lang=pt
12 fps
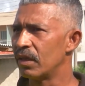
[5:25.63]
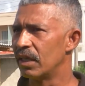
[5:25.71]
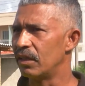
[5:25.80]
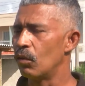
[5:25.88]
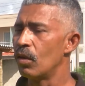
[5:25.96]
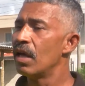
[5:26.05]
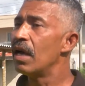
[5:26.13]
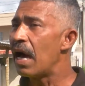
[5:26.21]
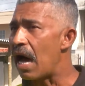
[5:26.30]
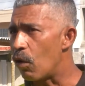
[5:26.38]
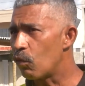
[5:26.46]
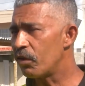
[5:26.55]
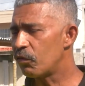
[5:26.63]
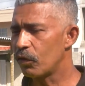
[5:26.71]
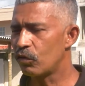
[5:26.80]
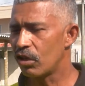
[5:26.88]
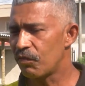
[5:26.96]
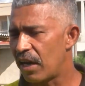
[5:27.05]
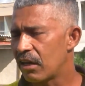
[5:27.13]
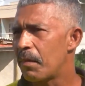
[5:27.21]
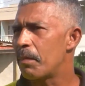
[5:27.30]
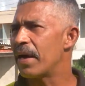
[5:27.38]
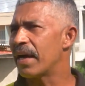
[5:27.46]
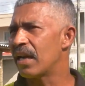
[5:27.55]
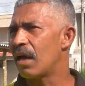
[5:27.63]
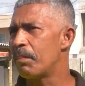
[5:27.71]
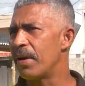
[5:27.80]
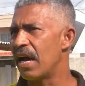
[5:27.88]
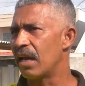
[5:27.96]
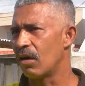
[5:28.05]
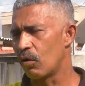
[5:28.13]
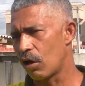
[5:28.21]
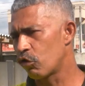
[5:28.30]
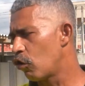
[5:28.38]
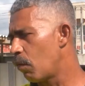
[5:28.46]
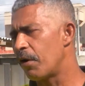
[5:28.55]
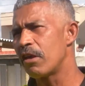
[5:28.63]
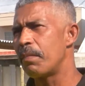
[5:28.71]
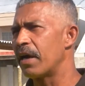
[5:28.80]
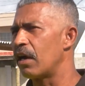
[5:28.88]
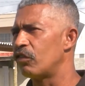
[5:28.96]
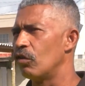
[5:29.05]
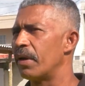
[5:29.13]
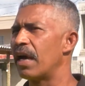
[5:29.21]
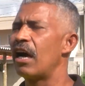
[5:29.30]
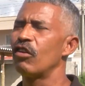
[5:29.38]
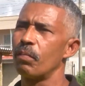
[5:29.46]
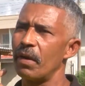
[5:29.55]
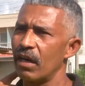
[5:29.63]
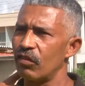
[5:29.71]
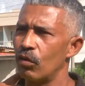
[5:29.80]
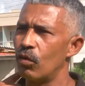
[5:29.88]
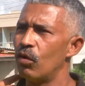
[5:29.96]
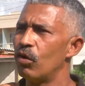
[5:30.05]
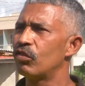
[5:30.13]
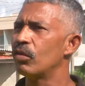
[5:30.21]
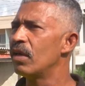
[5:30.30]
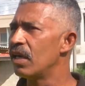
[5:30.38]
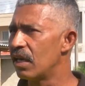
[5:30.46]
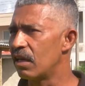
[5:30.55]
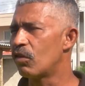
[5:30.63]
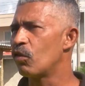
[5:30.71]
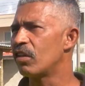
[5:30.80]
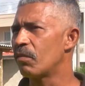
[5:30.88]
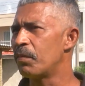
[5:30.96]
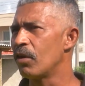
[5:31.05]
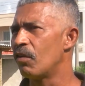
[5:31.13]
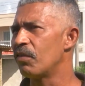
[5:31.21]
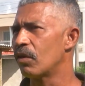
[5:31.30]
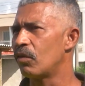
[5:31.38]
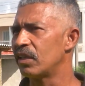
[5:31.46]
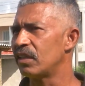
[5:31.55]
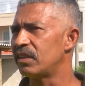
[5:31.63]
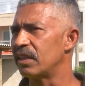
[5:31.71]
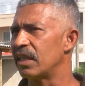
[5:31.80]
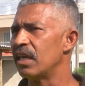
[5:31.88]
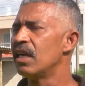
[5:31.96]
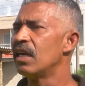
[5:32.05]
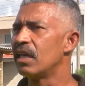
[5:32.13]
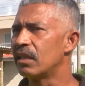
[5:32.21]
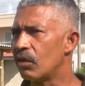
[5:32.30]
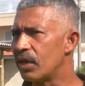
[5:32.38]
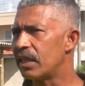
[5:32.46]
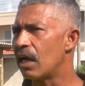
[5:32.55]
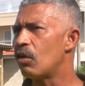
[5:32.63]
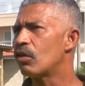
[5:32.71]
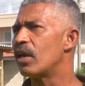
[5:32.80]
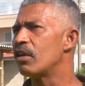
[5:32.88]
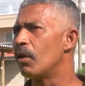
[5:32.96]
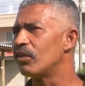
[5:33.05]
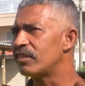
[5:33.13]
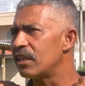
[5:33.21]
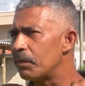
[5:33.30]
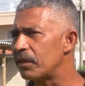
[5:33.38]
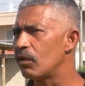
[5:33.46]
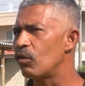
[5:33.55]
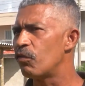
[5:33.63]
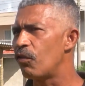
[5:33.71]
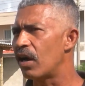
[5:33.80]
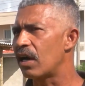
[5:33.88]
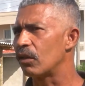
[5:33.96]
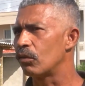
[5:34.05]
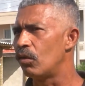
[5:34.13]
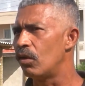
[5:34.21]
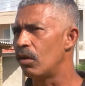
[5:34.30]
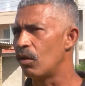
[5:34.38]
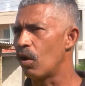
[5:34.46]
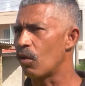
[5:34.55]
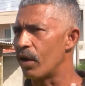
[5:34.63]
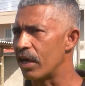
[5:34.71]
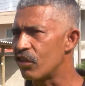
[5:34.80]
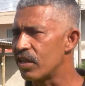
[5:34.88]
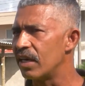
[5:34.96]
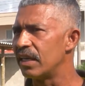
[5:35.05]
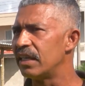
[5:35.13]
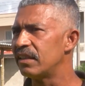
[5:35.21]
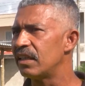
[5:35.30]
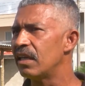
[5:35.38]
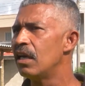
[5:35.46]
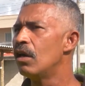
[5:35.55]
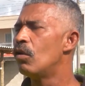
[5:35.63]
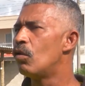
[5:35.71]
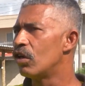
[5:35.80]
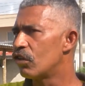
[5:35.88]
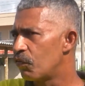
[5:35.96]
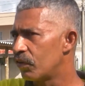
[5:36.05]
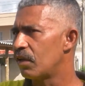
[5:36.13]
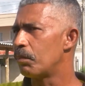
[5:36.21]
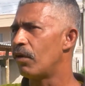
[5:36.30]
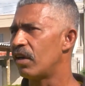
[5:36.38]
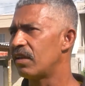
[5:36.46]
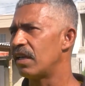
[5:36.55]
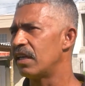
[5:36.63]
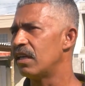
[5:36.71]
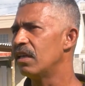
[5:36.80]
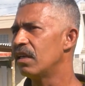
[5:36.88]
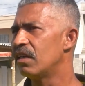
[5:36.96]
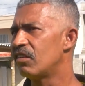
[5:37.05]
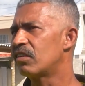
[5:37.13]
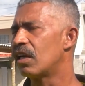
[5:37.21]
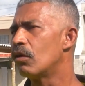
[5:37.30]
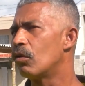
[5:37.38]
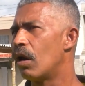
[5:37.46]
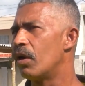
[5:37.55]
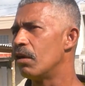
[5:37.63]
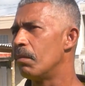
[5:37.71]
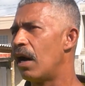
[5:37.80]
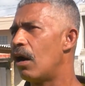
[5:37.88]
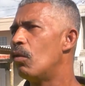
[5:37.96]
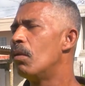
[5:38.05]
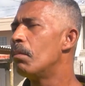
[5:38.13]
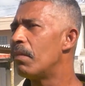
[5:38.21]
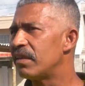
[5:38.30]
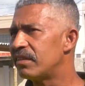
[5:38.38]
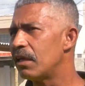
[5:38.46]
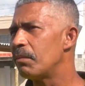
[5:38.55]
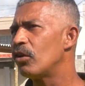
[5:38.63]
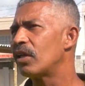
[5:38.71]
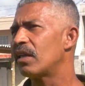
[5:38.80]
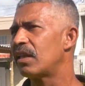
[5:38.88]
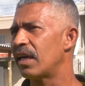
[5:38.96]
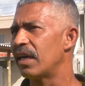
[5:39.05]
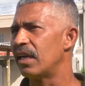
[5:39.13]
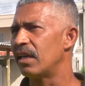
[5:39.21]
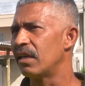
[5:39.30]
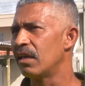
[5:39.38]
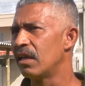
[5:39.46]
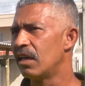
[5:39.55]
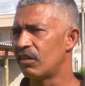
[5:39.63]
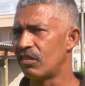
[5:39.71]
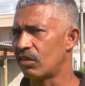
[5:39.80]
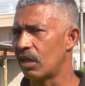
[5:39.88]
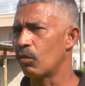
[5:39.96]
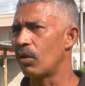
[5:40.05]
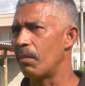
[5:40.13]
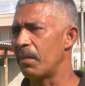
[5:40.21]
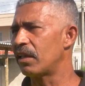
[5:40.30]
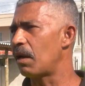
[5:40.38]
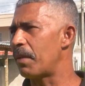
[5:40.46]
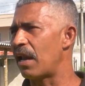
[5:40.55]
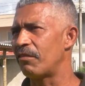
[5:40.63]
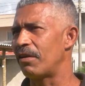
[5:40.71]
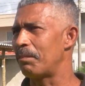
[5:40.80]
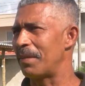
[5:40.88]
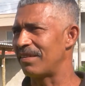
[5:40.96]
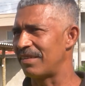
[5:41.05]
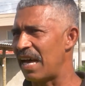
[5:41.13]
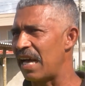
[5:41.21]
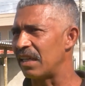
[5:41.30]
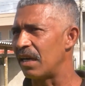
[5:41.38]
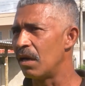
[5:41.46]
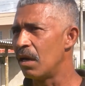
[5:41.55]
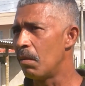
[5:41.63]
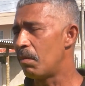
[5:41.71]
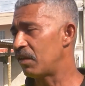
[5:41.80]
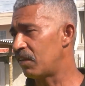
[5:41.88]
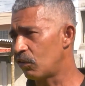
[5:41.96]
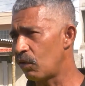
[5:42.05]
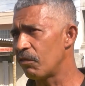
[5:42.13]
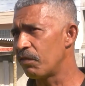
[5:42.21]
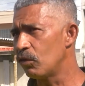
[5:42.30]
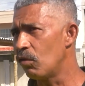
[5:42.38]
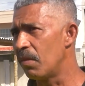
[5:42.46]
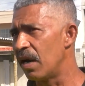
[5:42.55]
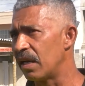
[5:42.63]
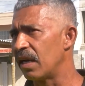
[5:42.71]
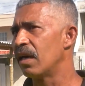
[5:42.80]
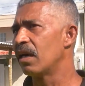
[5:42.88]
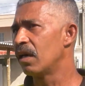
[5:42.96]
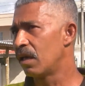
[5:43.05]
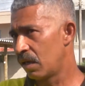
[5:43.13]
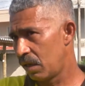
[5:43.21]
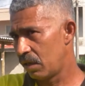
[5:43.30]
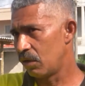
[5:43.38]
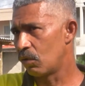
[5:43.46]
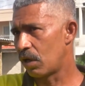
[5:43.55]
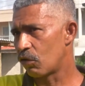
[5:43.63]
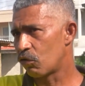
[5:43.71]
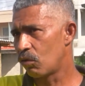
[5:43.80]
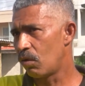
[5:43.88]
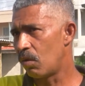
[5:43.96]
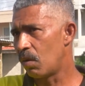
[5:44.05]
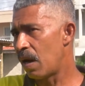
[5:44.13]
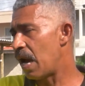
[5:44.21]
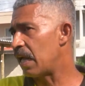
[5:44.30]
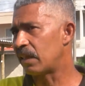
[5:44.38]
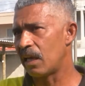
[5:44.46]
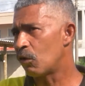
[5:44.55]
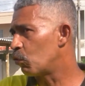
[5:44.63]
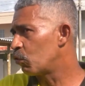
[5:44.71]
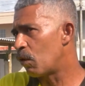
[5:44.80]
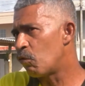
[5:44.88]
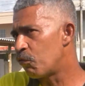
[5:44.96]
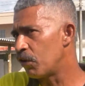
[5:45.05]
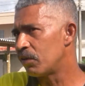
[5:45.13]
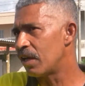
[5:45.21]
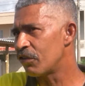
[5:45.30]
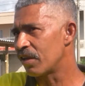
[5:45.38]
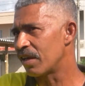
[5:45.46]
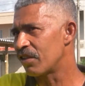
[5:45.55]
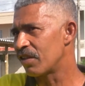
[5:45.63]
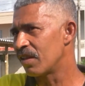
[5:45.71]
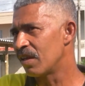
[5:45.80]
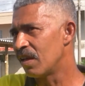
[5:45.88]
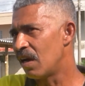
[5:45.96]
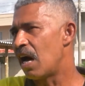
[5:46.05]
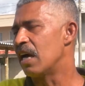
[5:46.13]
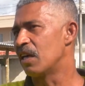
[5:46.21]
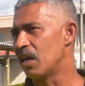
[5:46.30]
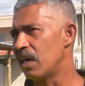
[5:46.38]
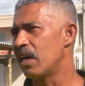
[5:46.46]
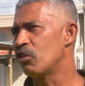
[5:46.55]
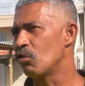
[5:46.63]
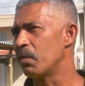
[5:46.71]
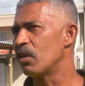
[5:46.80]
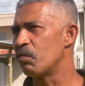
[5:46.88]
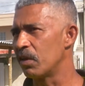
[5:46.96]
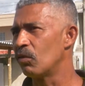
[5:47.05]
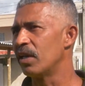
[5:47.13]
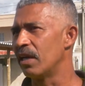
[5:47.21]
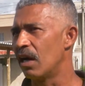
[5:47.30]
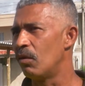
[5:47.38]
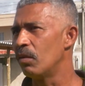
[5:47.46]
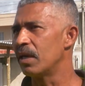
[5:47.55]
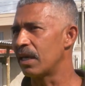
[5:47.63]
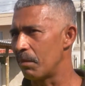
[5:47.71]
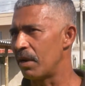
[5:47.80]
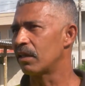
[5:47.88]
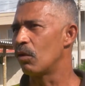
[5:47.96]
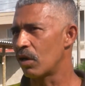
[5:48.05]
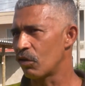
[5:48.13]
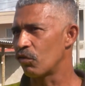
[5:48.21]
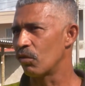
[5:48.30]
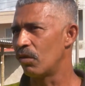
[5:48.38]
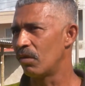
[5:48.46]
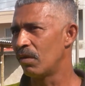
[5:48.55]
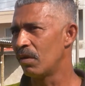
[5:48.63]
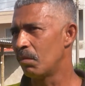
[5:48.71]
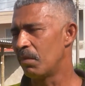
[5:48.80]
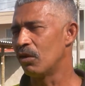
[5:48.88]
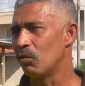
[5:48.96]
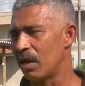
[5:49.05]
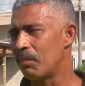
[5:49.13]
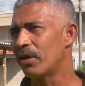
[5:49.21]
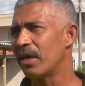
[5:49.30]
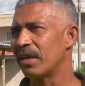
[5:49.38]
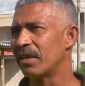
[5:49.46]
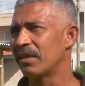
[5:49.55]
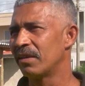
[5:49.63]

Entendeu? Algumas pessoas falam que para pegar na perna, o cachorro pode pegar seu braço, pegar seu rosto e coisa pior pode acontecer. Então, o ideal é que o animal sempre tenha um enforcador, uma correntinha lisa, onde você possa ali estrangular o animal, mas sem maltratar ele. Esse estrangulamento, a palavra é pesada, mas entre uma vida humana e um cachorro, até quando é um filho da gente. Aí realmente vira um leão e quer matar o cachorro. Mas não é por aí.